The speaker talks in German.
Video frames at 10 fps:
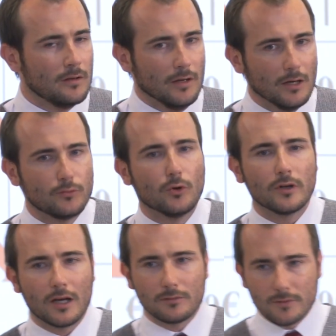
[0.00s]
Ja,
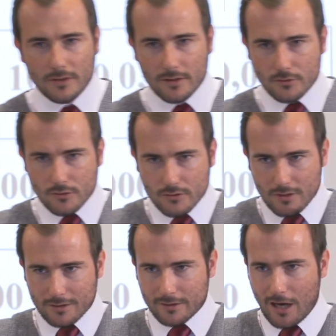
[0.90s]
vorhin hatten wir da sozusagen einen